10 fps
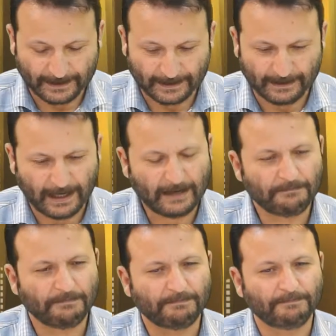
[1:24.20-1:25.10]
कि
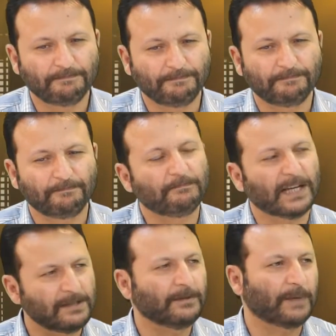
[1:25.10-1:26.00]
आप
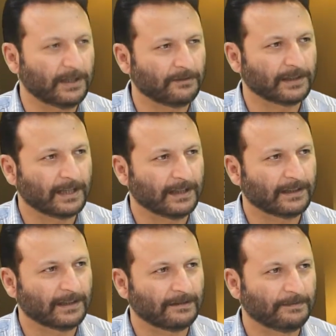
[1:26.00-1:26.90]
माजी में पार्टियों के साथ
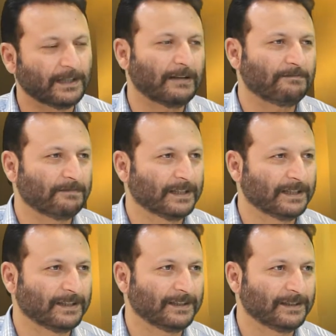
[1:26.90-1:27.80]
रहे फिर आप
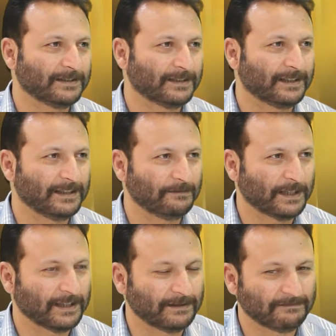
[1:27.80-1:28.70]
एज
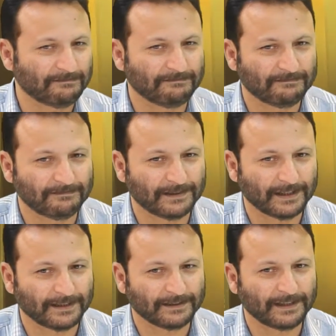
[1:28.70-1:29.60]
इंडिपेंडेंट
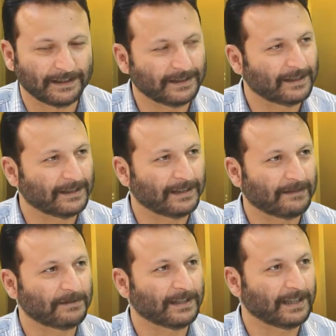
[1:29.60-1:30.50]
कैंडिडेट
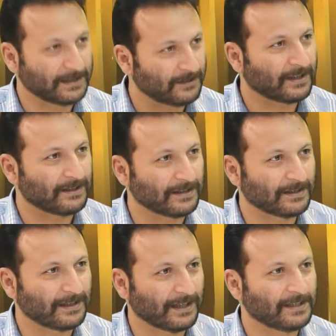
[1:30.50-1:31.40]
आपने इलेक्शन
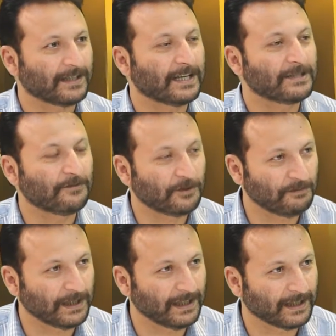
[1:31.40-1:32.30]
कंटेस्ट किया अच्छे खासे वोट
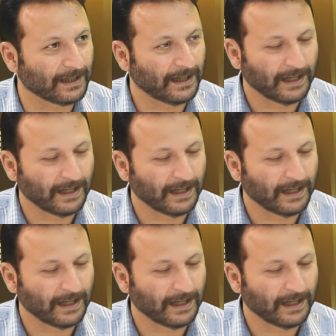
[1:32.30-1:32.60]
भी लिए